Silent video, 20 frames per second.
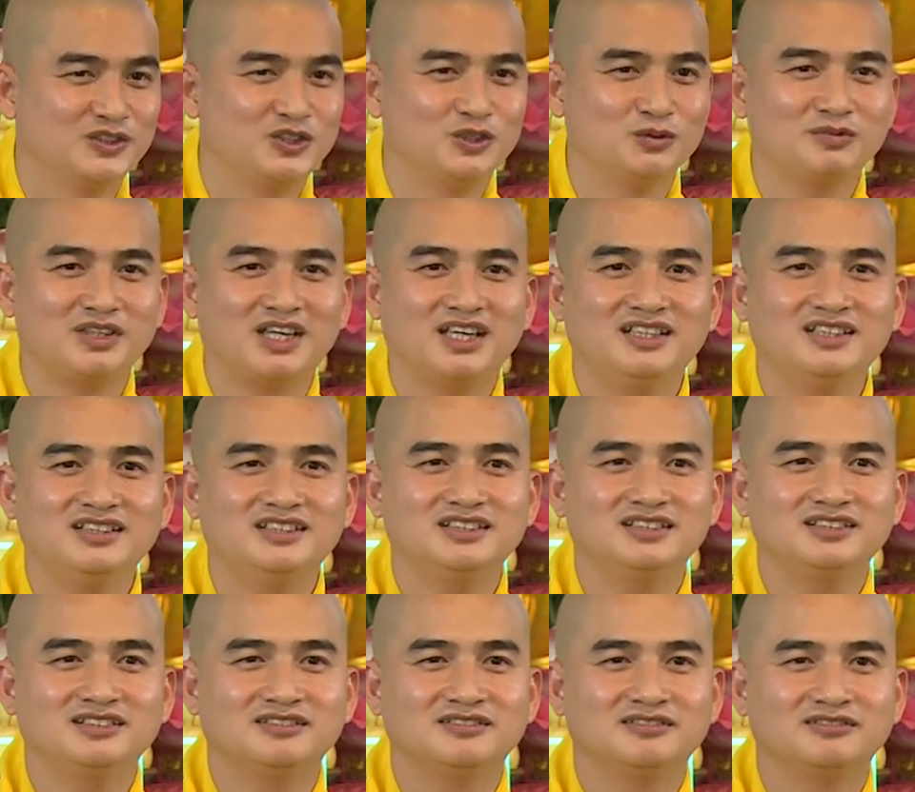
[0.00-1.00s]
chúng ta
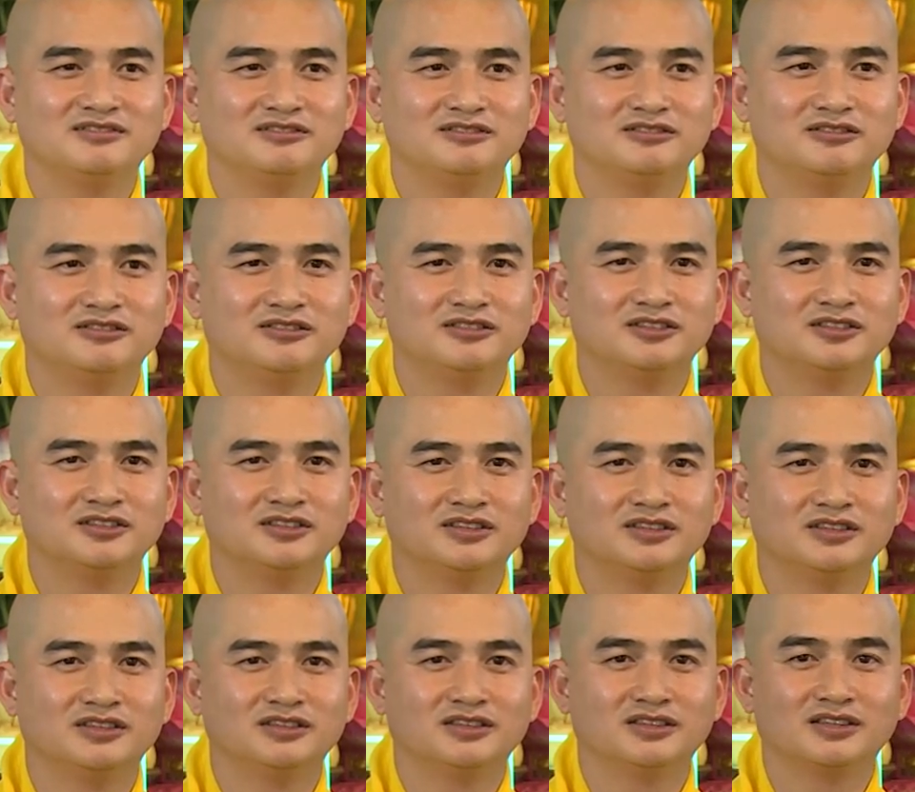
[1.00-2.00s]
nên
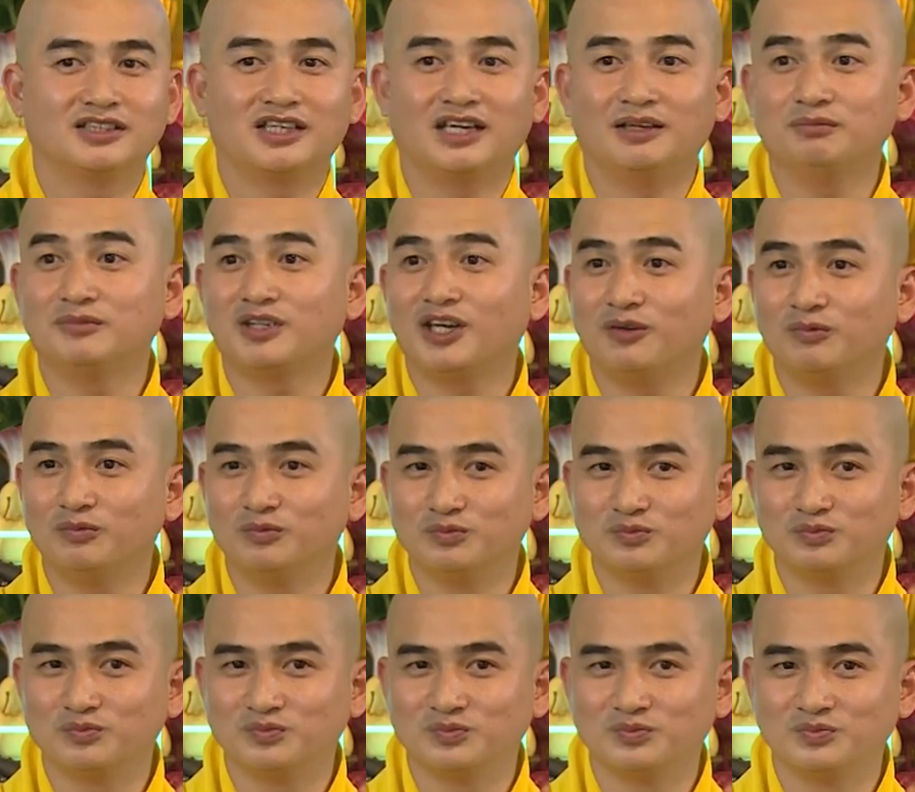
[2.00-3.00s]
cảm thông